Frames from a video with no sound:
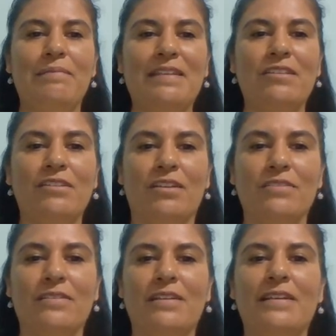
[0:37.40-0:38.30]
Paso
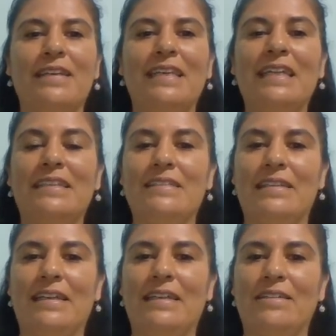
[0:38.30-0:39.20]
2. Quédate
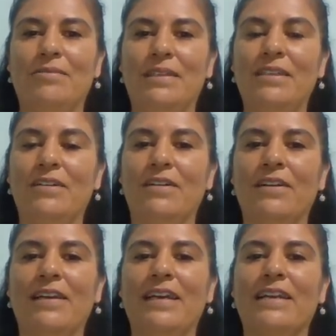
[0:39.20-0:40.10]
cerca de tu hijo.
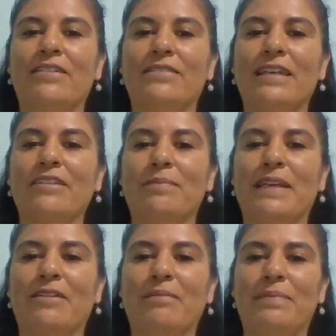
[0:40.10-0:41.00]
El contacto
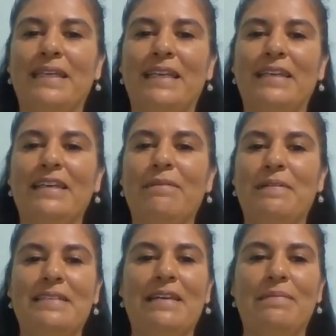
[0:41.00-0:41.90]
piel con piel es
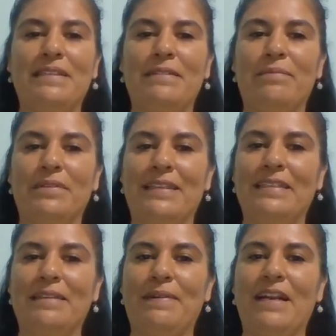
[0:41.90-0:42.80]
especialmente
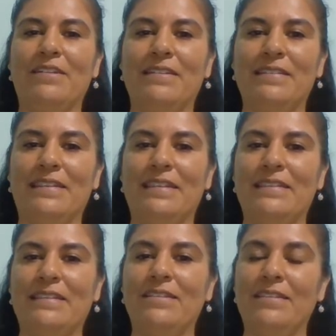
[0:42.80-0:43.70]
importante para los recién
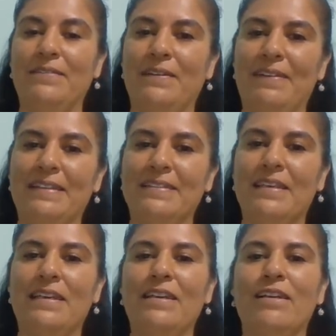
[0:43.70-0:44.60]
nacidos y bebés.
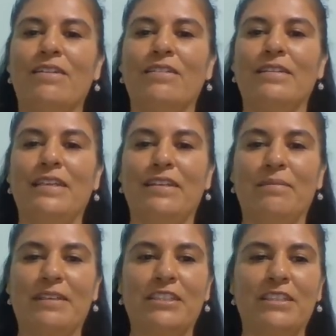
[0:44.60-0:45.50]
Con los
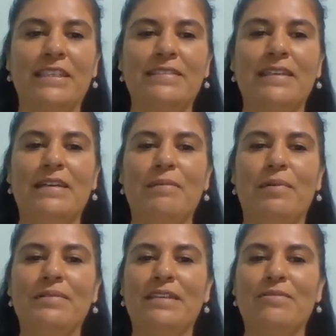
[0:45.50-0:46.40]
niños mayores,
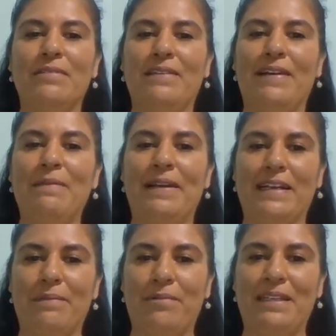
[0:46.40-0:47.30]
ponte a su nivel
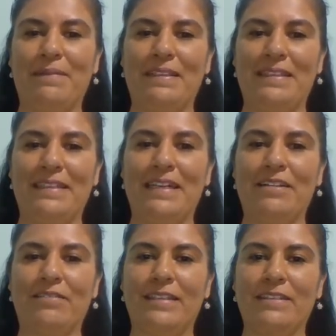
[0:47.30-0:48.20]
para que pueda mantener
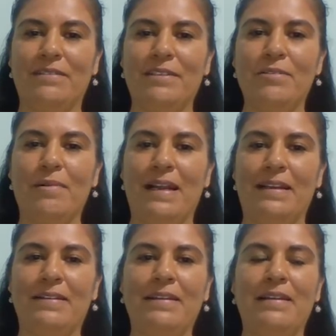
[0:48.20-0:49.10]
el contacto
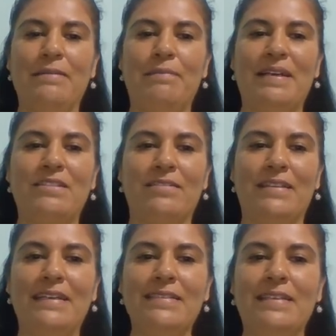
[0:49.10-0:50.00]
visual. Paso
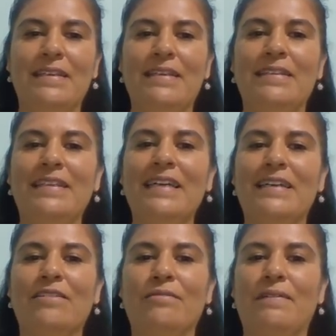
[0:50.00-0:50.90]
3. Deja
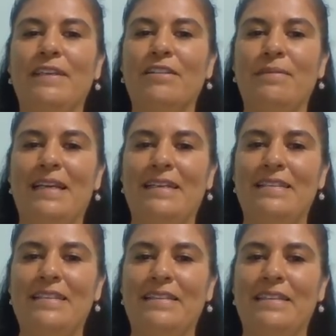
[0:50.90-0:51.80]
que tu bebé tome la
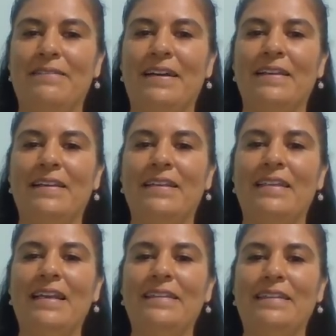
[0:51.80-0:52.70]
iniciativa.
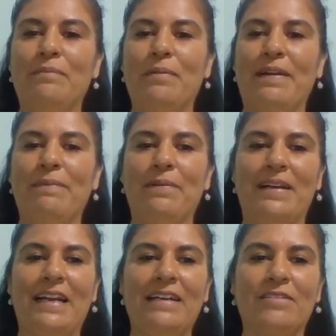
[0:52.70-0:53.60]
Dale tiempo para
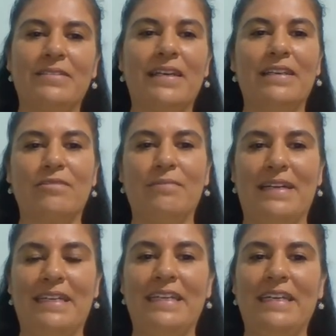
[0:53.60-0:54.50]
explorar las cosas a su
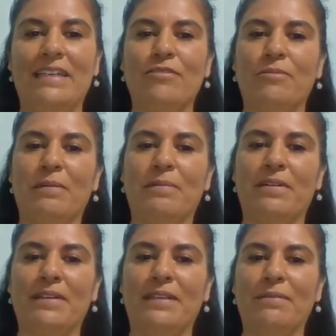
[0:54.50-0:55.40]
manera y a su
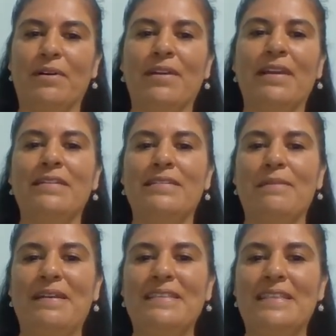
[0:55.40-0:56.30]
propio ritmo.
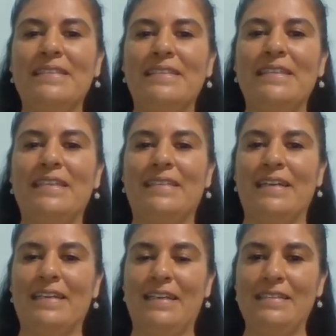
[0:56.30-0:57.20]
Sé paciente y
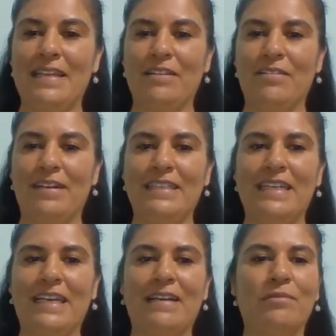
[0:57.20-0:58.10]
tranquilizadora,
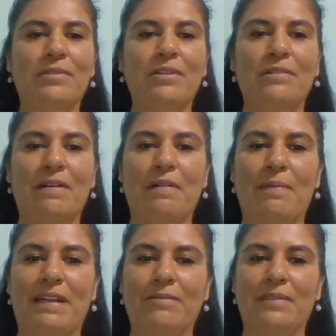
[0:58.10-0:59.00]
ya que el mundo es nuevo
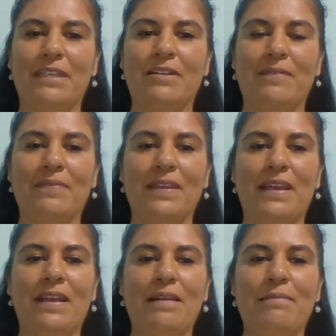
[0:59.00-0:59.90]
para tu hijo.
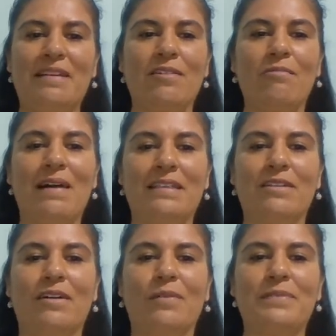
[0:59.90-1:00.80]
Paso
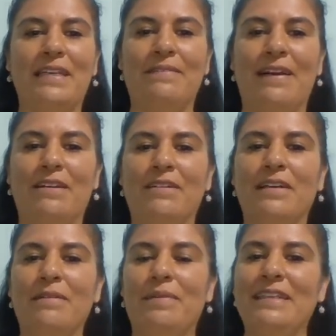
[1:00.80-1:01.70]
4. Obsérvalo.
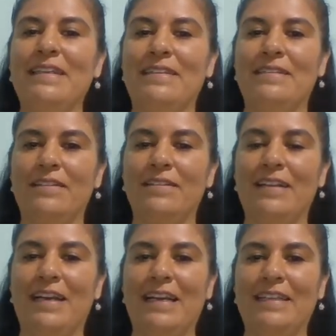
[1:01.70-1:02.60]
Presta atención
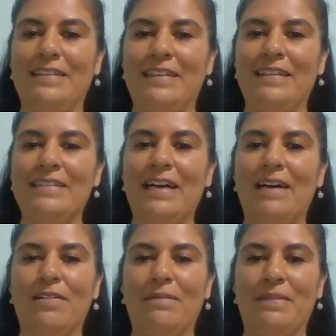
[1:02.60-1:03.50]
a qué le interesa
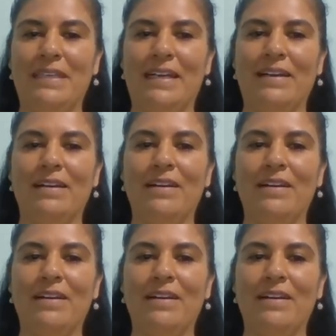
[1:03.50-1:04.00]
o qué mira.